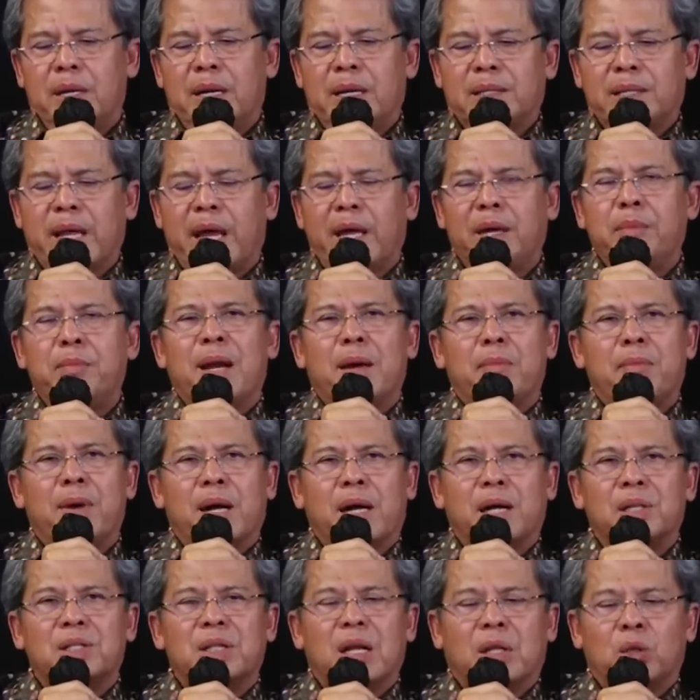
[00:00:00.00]
Nah, saya ingin
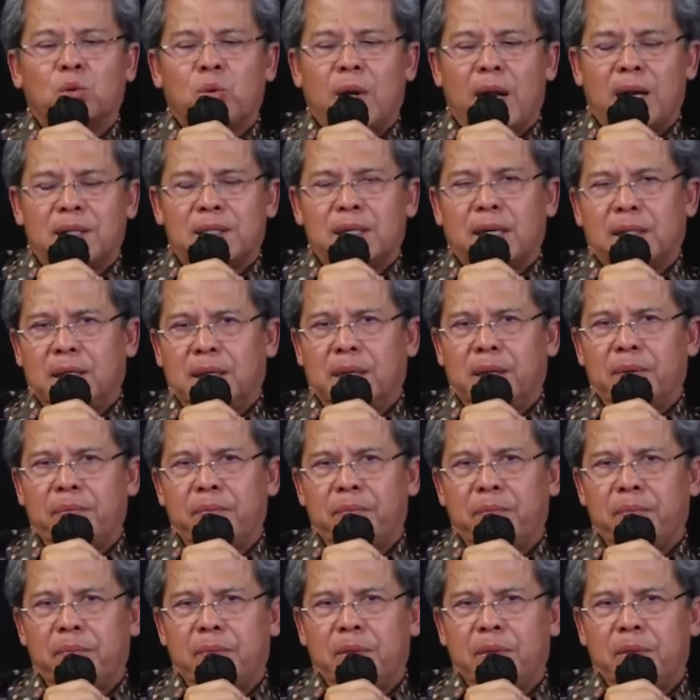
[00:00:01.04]
menambahkan satu hal saja.